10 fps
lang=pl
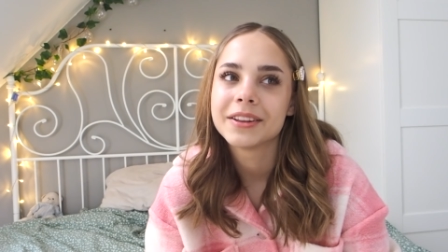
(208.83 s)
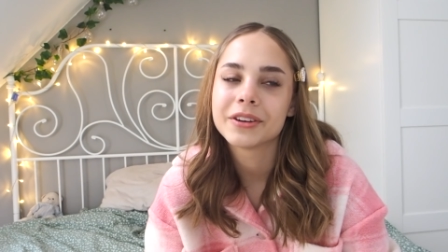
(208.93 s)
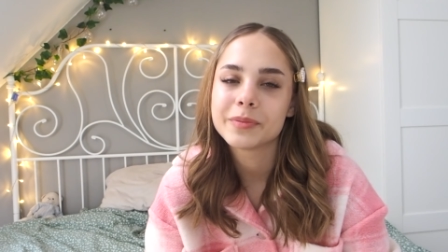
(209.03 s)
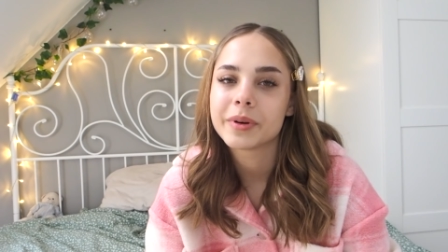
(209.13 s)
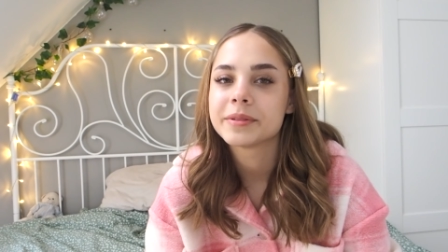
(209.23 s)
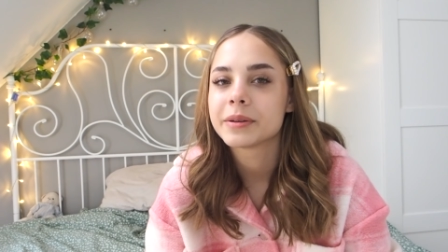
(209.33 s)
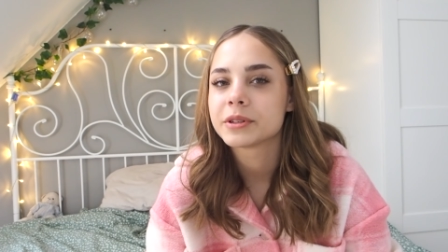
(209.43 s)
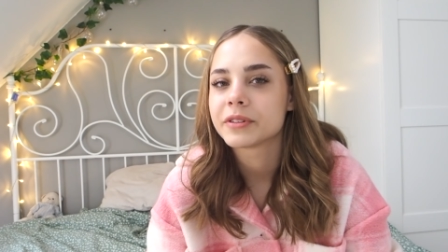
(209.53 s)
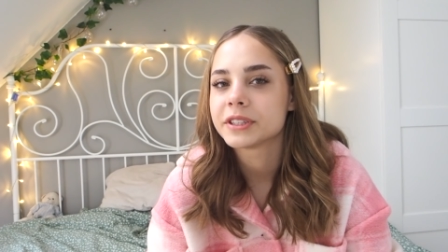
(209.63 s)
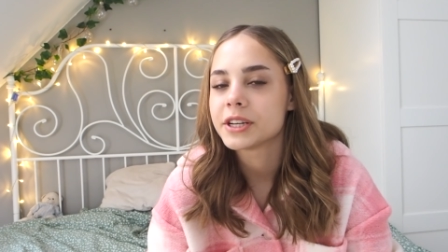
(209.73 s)
No i pamiętam,
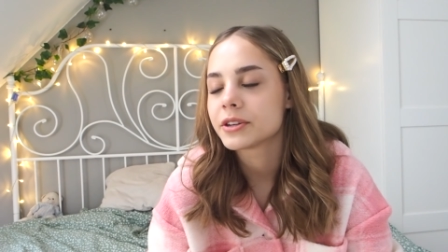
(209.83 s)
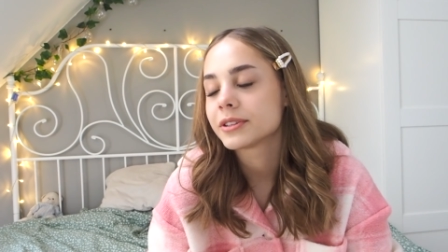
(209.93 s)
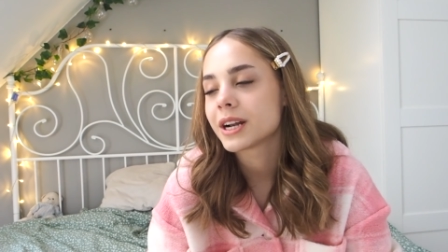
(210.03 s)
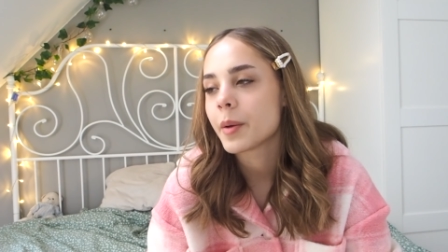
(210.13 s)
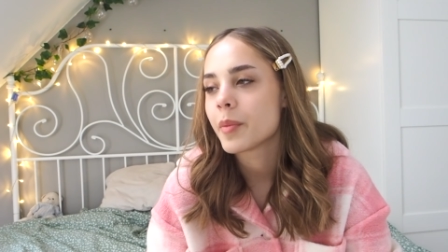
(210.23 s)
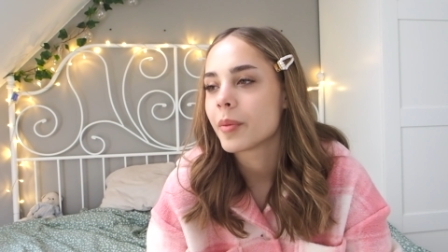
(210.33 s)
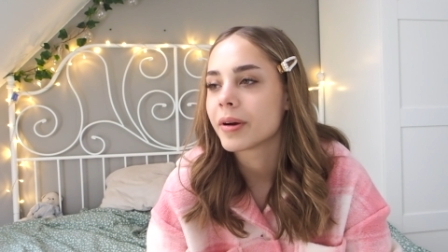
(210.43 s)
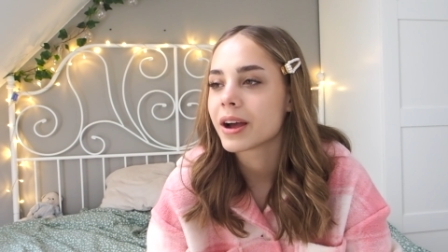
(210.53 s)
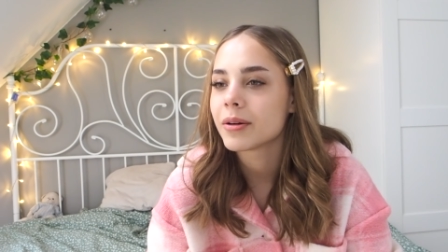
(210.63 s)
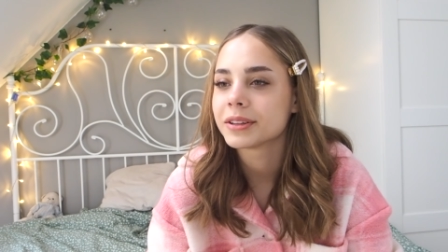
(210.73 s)
że właśnie siostra mi
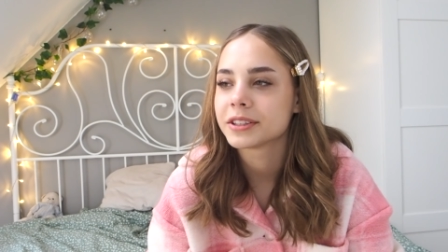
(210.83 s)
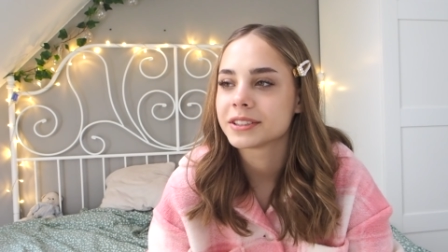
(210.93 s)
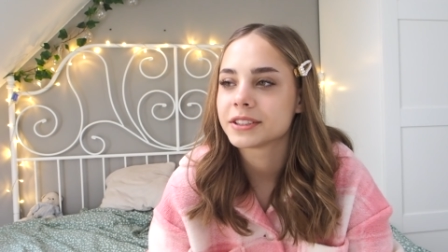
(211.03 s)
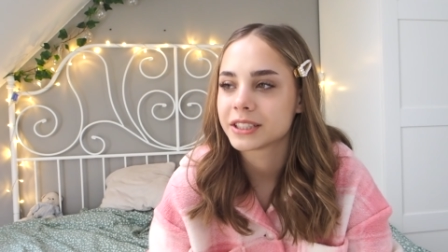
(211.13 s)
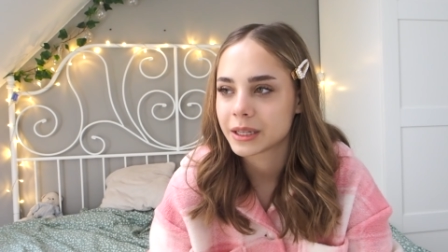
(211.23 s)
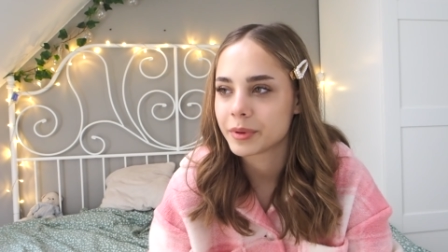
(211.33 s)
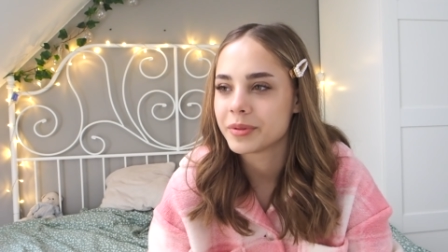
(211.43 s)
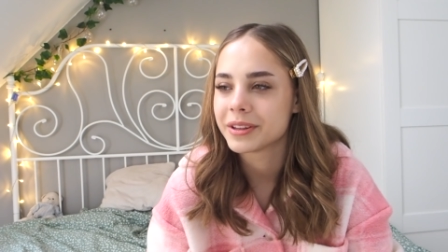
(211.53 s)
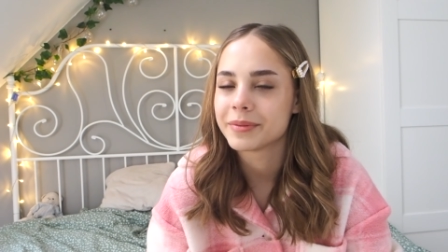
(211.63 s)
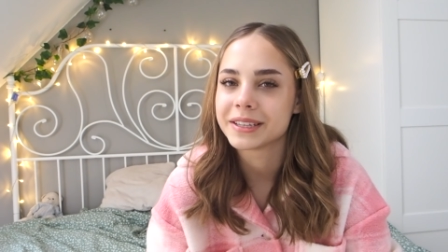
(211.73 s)
pomagała, czasami
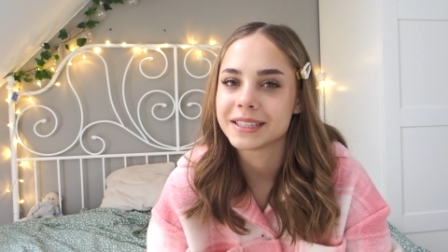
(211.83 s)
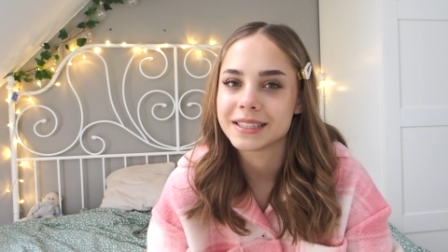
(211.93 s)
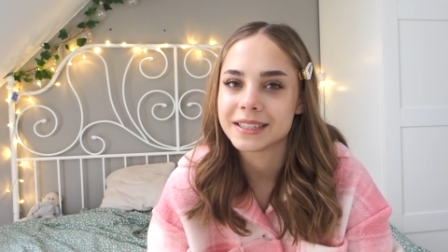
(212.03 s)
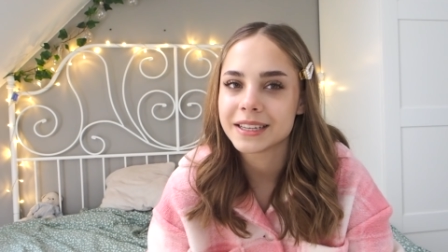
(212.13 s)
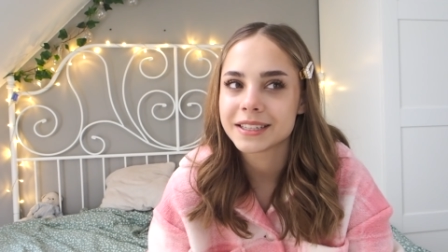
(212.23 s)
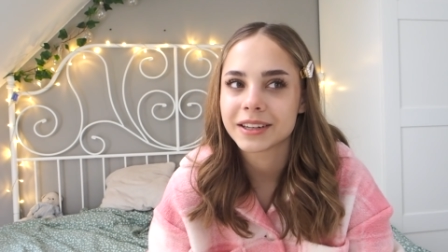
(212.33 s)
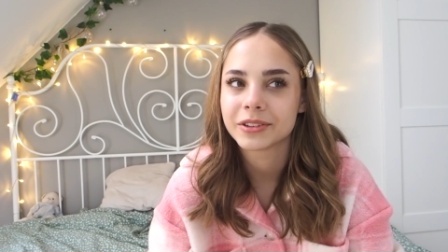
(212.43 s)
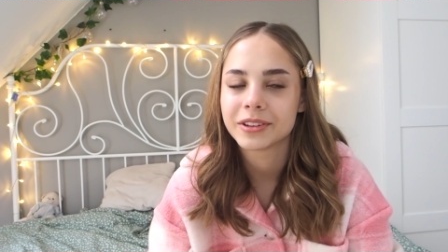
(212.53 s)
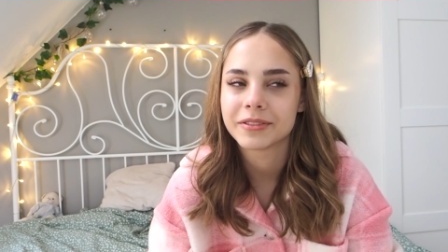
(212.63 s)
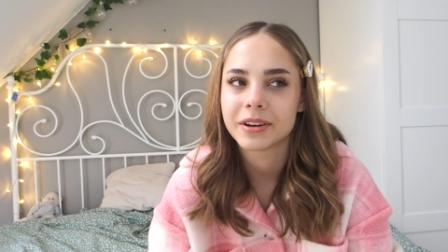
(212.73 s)
mi tam jakieś zdjęcia
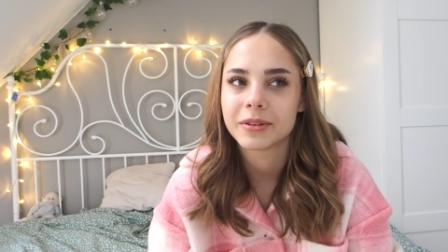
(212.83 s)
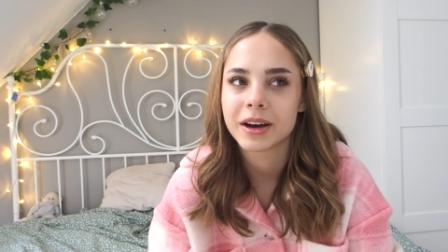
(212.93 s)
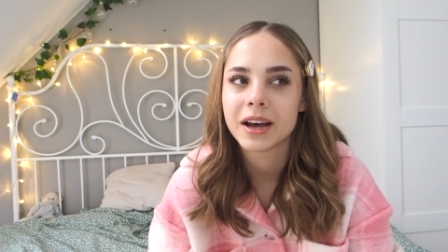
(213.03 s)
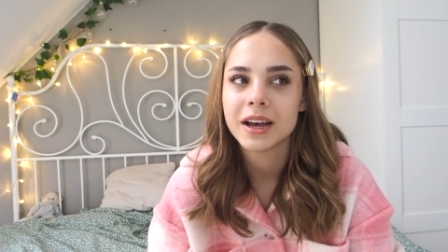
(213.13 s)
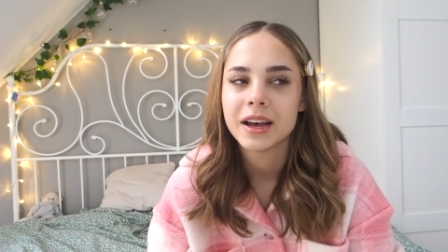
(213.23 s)
dodawała,